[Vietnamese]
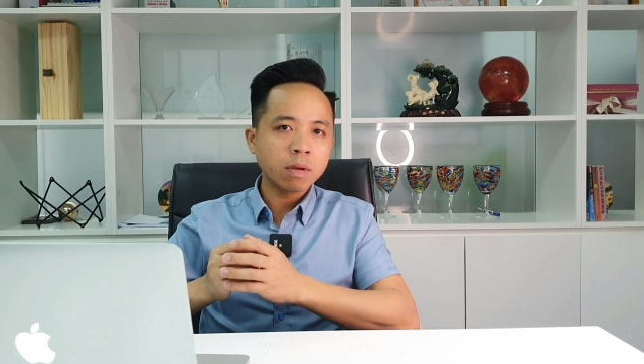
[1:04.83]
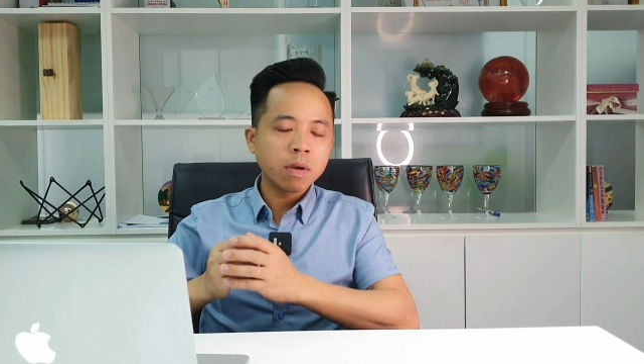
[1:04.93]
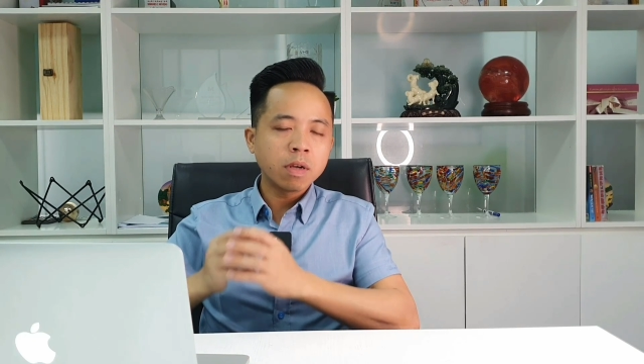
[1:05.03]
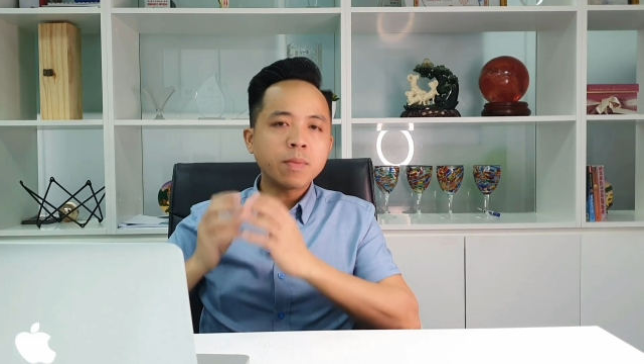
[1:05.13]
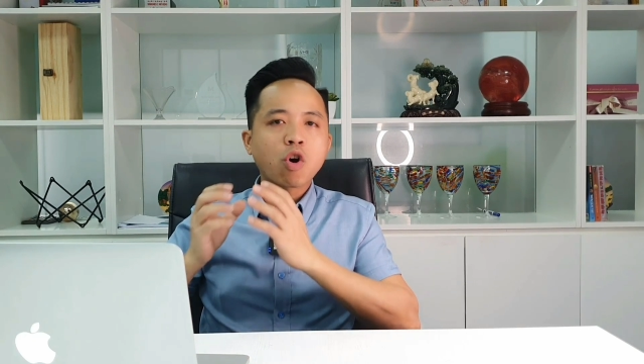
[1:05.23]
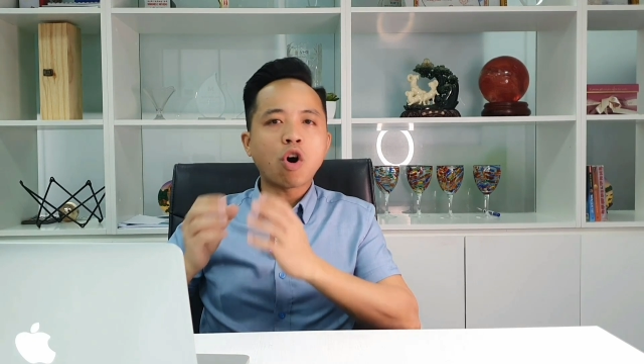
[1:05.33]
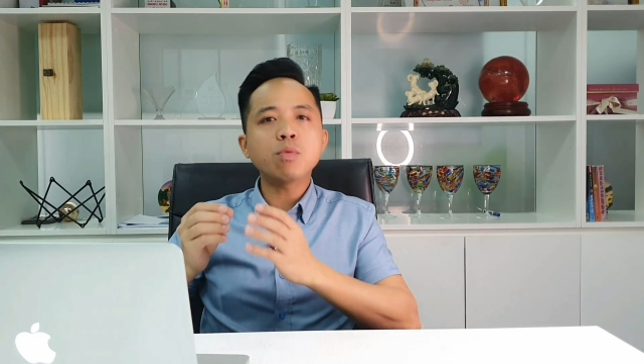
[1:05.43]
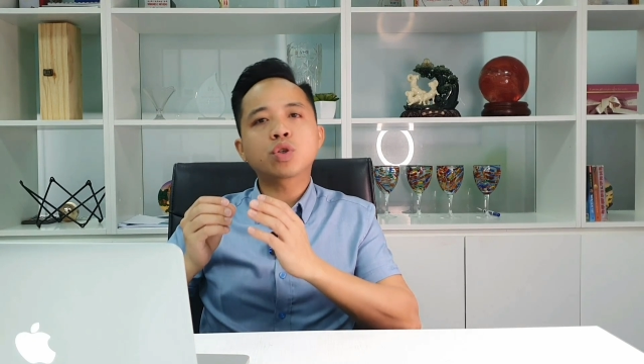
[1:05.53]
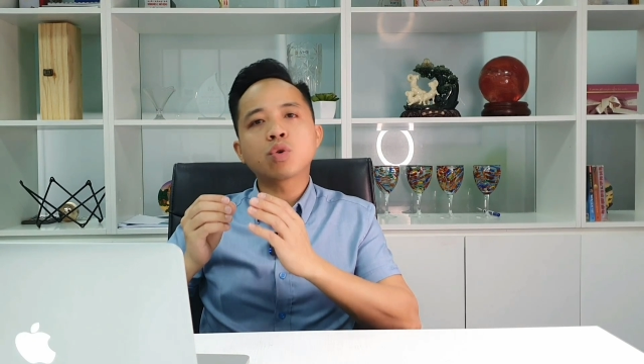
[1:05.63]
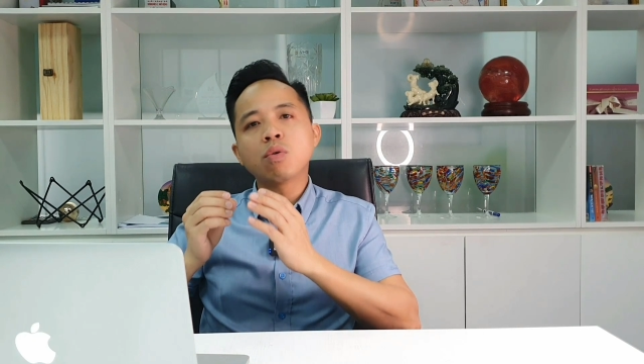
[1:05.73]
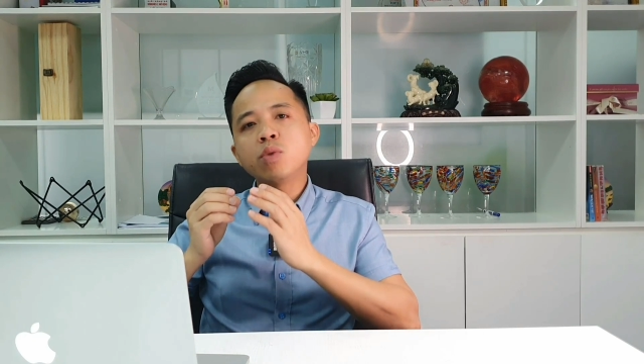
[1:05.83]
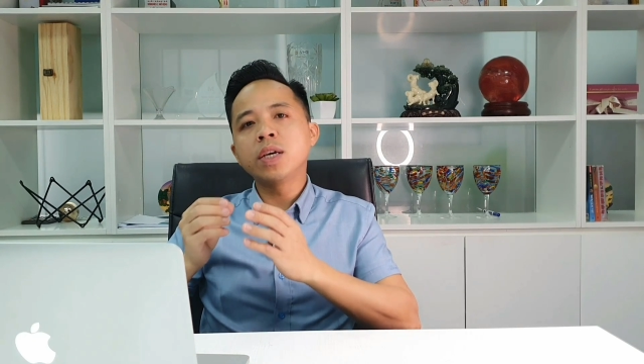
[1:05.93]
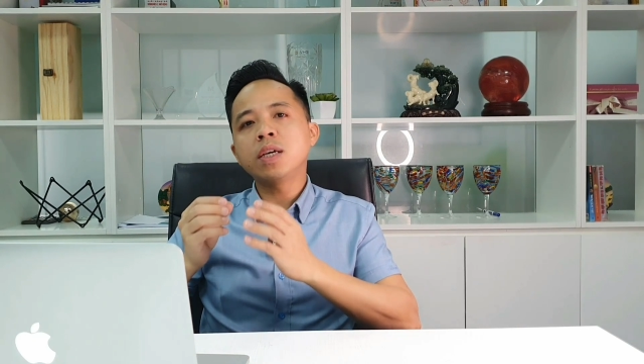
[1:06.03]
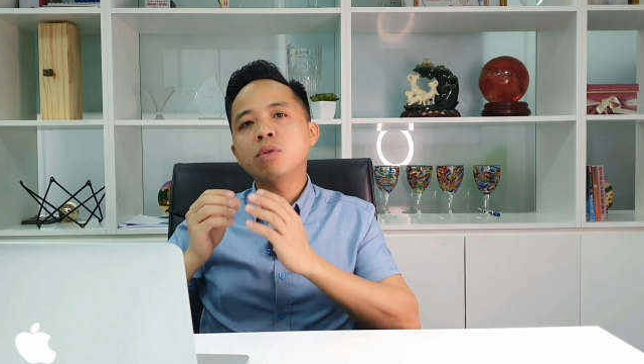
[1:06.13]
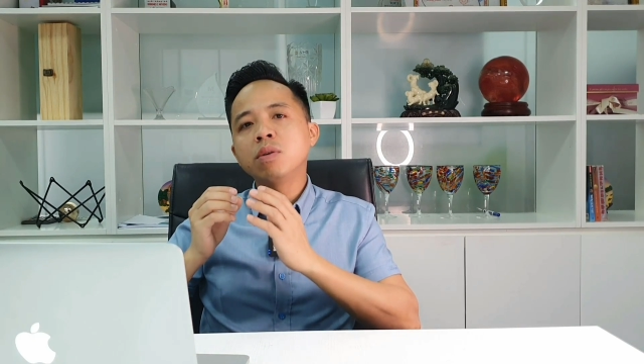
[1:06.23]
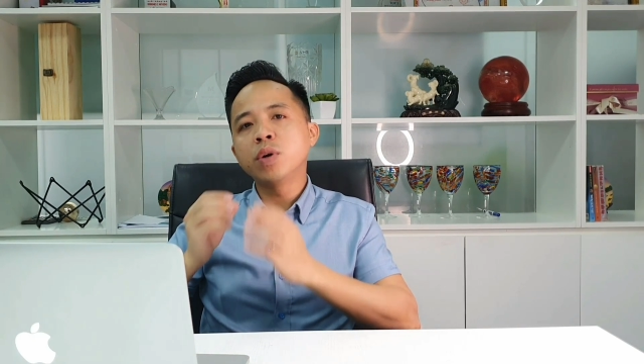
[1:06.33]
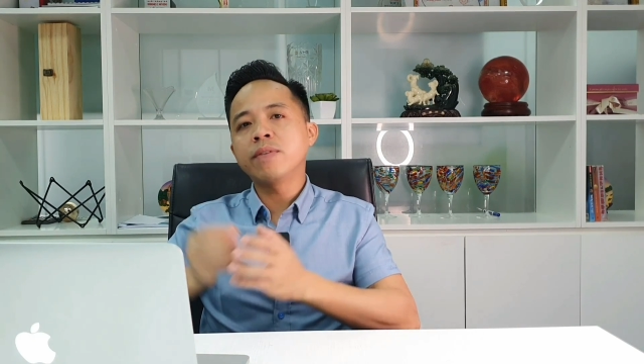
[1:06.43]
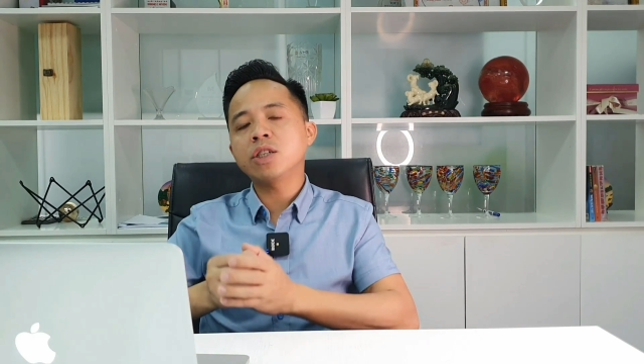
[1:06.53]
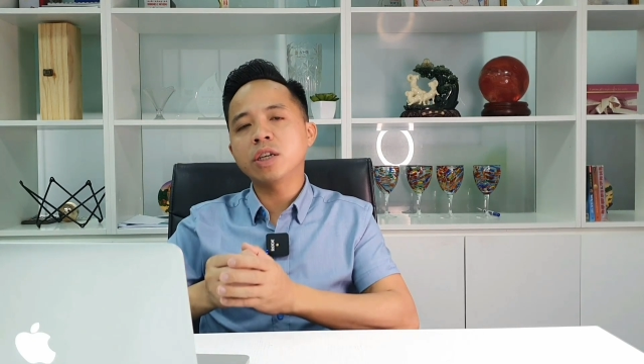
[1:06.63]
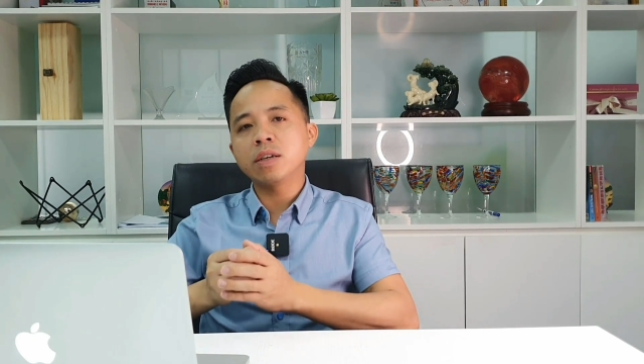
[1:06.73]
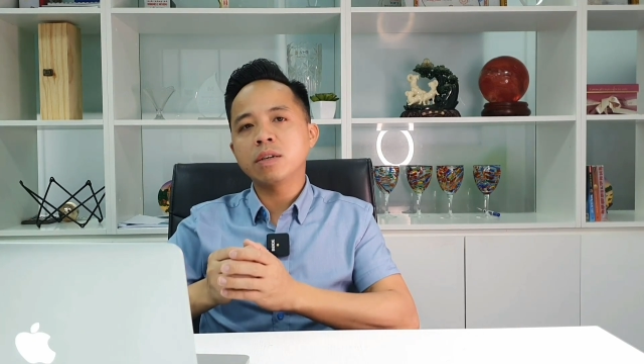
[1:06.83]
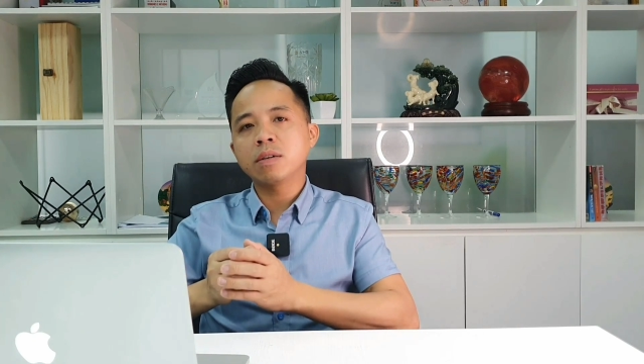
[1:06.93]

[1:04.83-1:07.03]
Nhưng mà có một số lưu ý tôi lưu ý với anh chị.